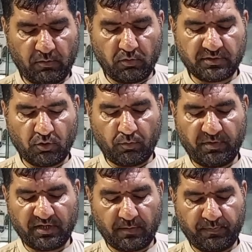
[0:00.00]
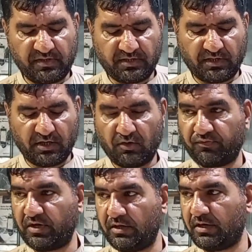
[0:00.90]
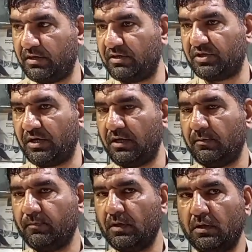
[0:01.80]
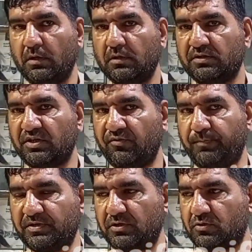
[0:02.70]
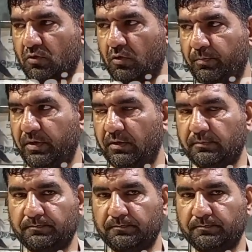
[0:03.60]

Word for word: बिल्कुल ज़ीरो मीटर पीस है टेन ऑफ टेन कंडीशन है सिर्फ पच्चीस सौ रुपये